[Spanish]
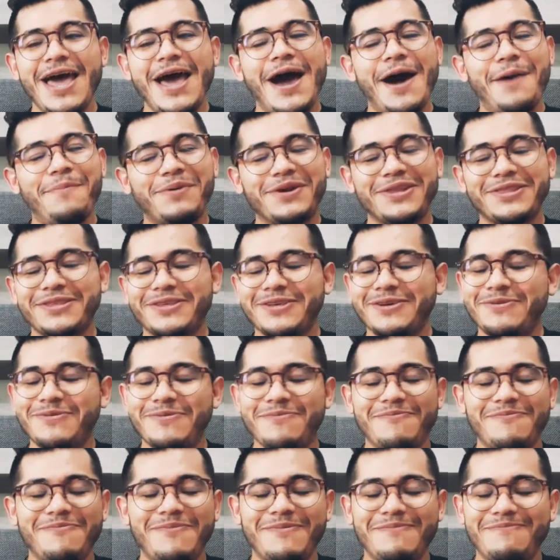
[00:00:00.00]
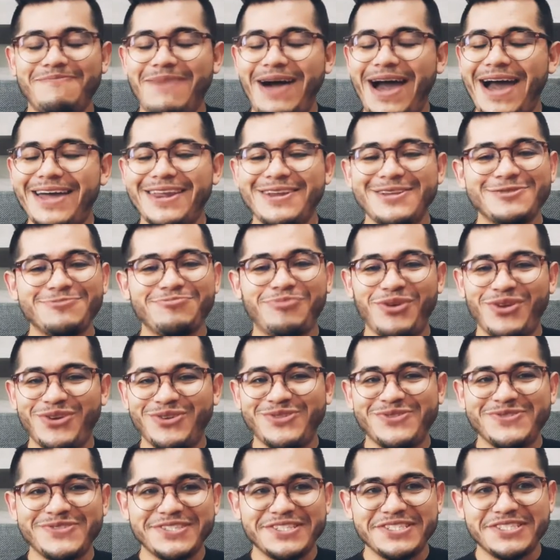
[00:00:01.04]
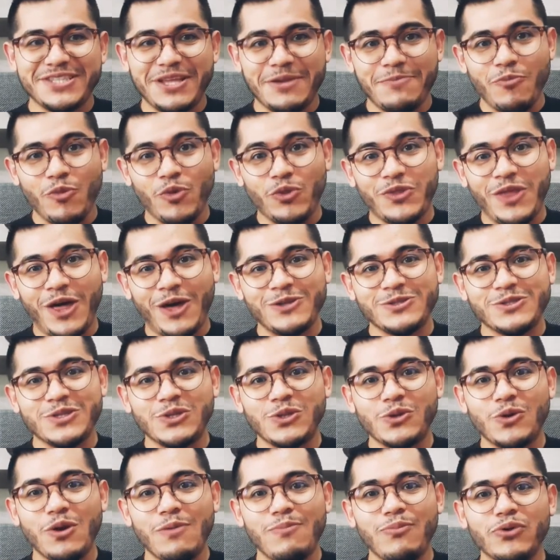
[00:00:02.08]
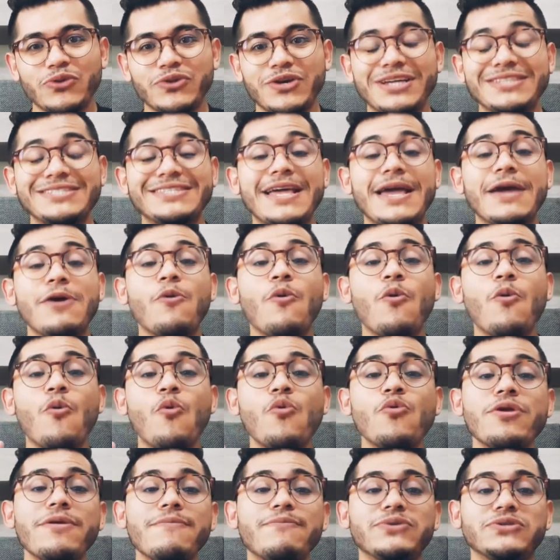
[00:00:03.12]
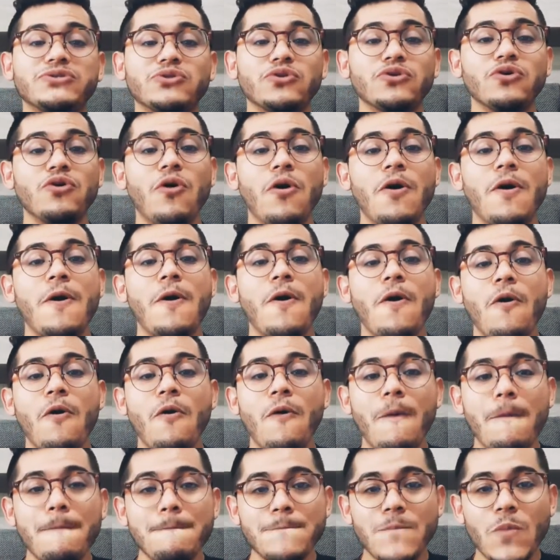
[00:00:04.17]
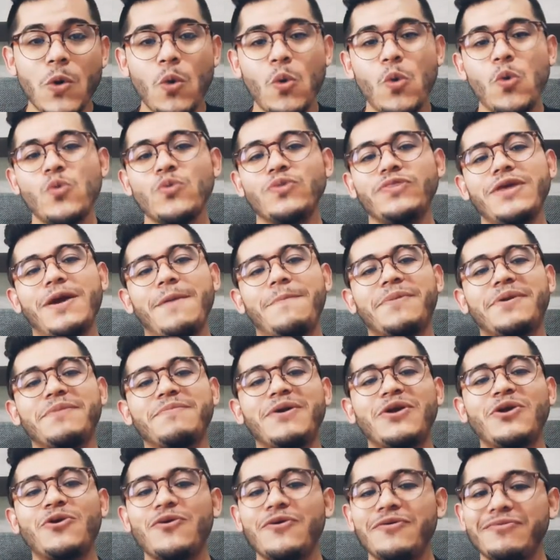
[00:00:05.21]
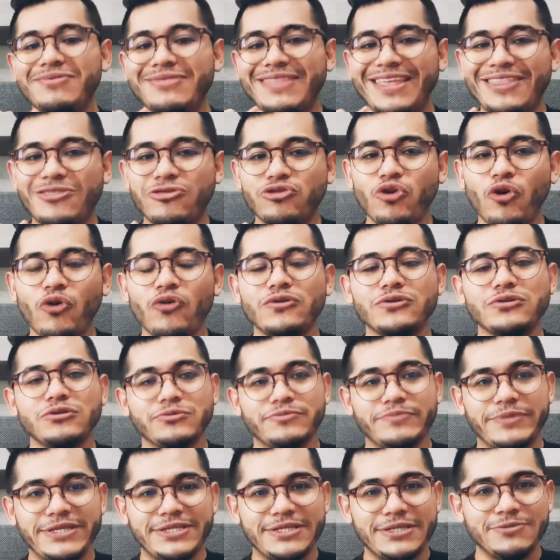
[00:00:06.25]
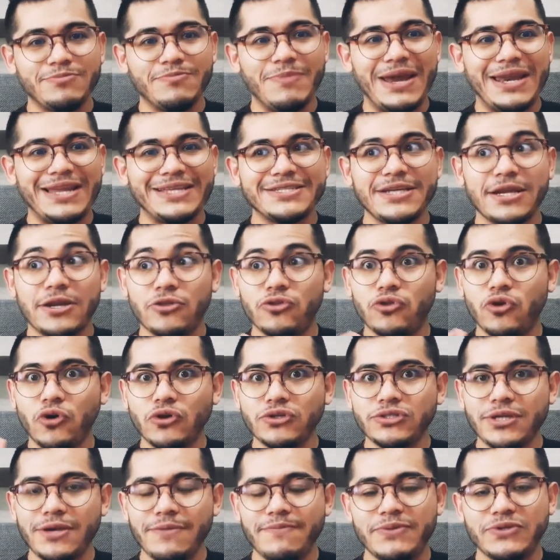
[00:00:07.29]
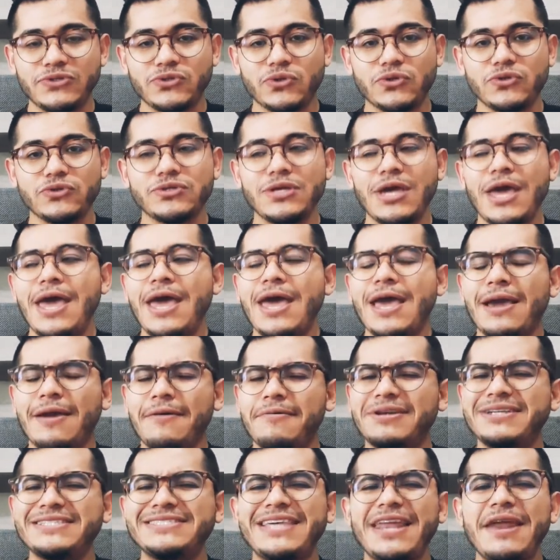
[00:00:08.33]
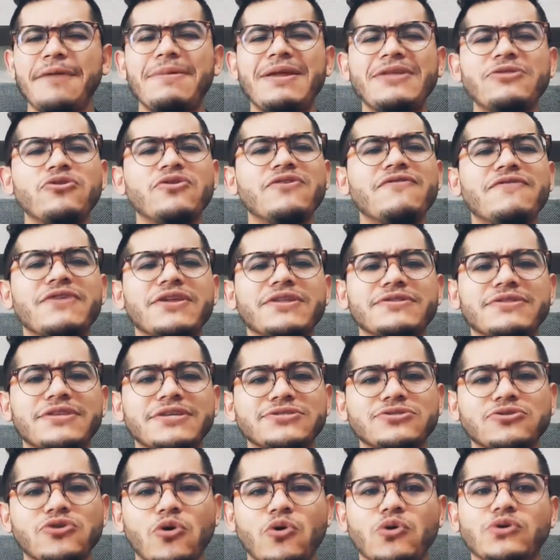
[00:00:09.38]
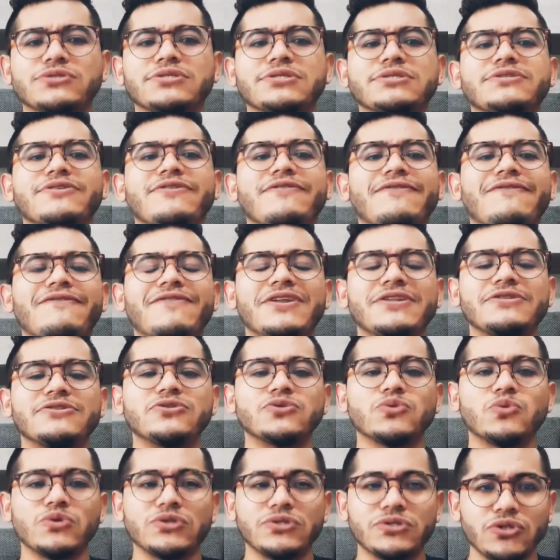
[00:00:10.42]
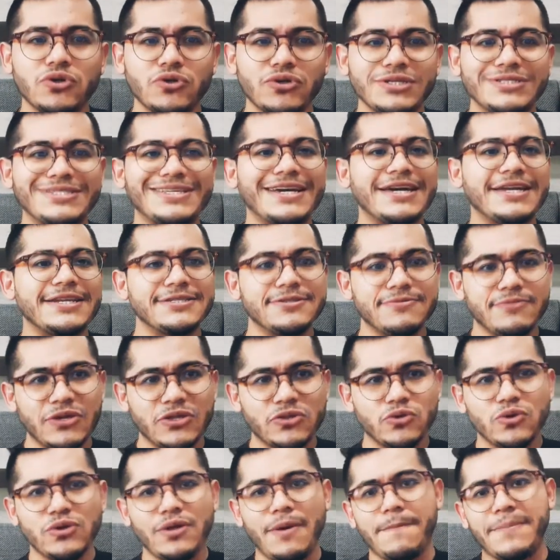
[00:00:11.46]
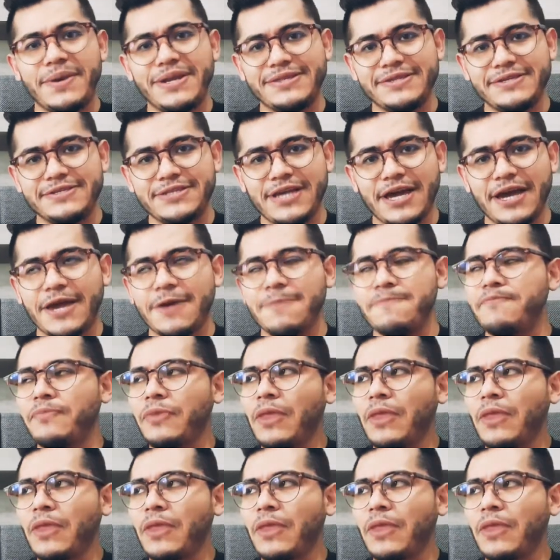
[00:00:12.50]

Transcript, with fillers: aparte de varios proyectos que están montados dentro del podcast, un episodio un día primero de todos los meses. Van a ser 12 episodios que van a estar hablando de diferentes cosas, de diferentes cuestiones de crecimiento y de aprendizaje.